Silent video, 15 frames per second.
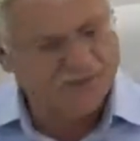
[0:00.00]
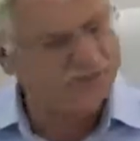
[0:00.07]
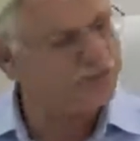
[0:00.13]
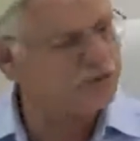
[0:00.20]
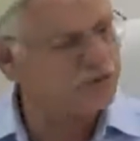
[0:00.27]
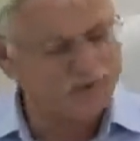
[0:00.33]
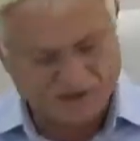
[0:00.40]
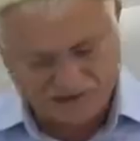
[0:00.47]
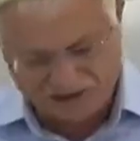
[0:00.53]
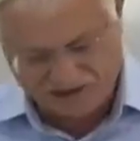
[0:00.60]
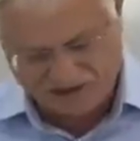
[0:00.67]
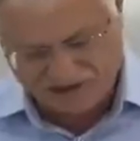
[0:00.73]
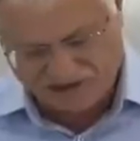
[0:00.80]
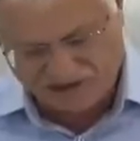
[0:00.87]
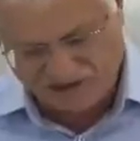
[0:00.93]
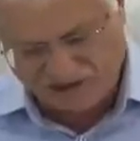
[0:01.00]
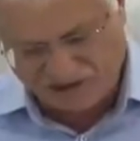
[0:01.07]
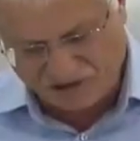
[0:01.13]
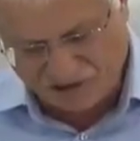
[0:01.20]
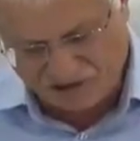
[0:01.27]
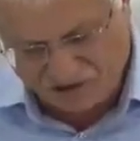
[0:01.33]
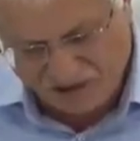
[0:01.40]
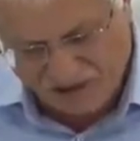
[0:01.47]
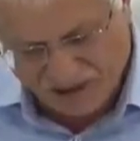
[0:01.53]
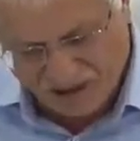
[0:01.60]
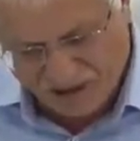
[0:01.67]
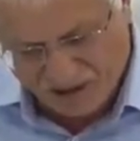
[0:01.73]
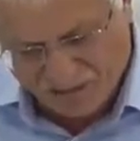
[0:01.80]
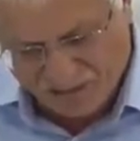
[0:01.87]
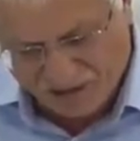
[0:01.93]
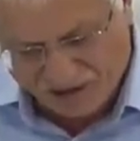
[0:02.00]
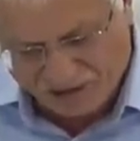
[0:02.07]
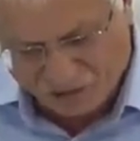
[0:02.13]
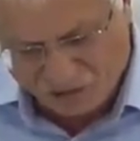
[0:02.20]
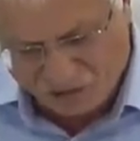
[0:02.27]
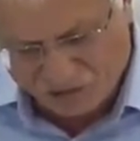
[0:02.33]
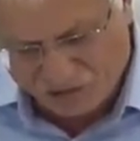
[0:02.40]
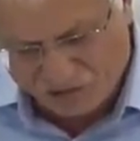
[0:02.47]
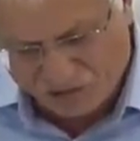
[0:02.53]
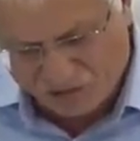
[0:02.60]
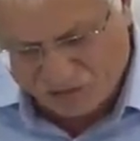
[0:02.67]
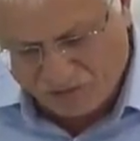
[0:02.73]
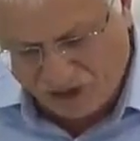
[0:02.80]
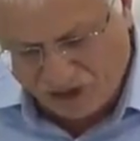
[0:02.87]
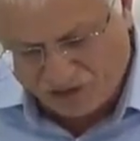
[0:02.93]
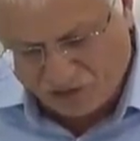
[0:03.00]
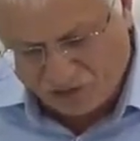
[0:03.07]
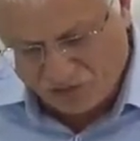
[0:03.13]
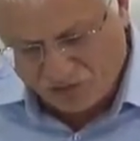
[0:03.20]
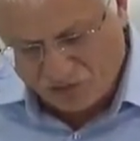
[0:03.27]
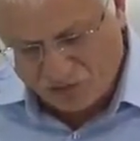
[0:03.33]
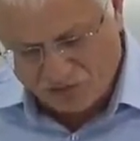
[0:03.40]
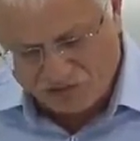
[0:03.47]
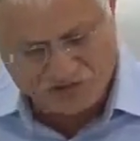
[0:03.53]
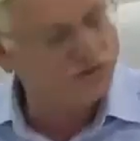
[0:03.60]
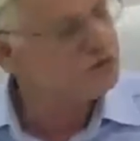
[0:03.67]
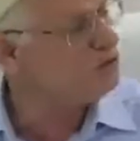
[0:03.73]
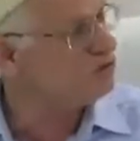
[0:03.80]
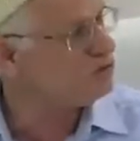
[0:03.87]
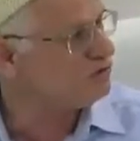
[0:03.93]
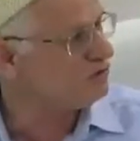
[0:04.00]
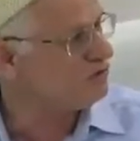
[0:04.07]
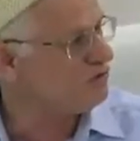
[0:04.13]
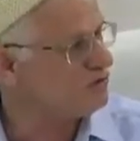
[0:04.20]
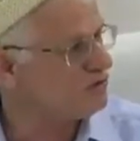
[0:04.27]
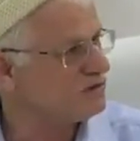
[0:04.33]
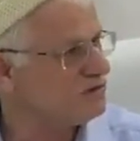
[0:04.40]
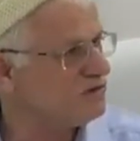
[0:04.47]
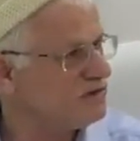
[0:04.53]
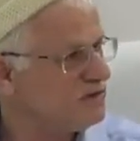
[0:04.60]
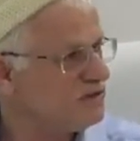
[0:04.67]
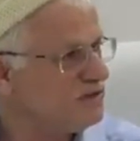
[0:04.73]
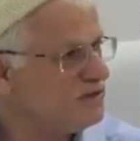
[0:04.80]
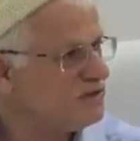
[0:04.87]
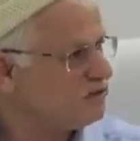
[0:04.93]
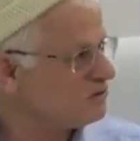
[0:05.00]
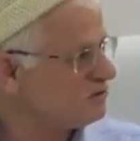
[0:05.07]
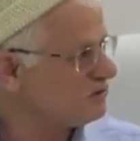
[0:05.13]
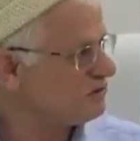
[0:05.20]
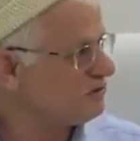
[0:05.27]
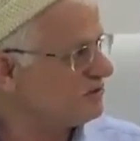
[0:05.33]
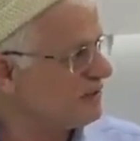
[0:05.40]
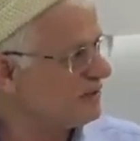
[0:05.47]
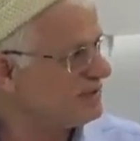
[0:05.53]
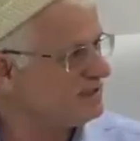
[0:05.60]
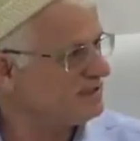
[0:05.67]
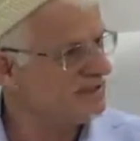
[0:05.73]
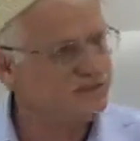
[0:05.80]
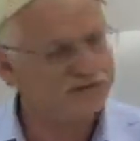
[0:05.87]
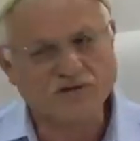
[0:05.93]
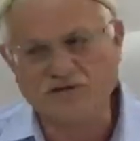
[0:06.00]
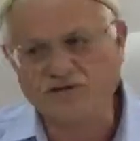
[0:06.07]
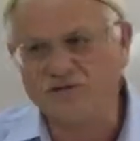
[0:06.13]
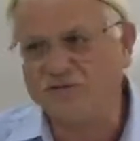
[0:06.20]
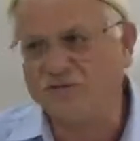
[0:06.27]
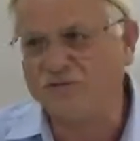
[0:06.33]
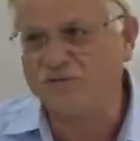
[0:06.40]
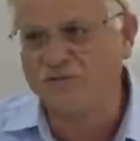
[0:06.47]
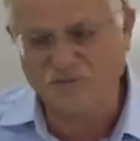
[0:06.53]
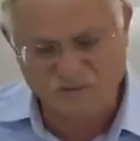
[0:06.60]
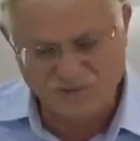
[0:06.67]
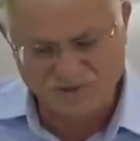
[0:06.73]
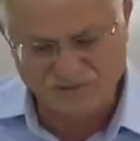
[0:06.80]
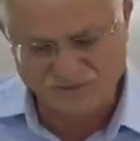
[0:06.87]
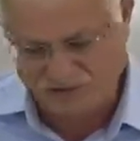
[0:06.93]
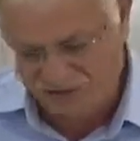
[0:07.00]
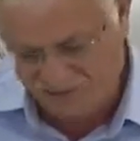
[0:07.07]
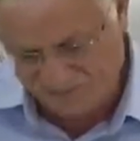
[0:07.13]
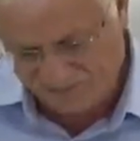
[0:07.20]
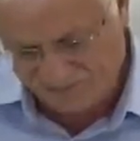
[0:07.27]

Müslümanlar sıkıntı çekiyor. Mağdur olmuş. Mazlumu görünce çok üzülürüz. Çocuktur, kadındır. Çok zulüm uğramış.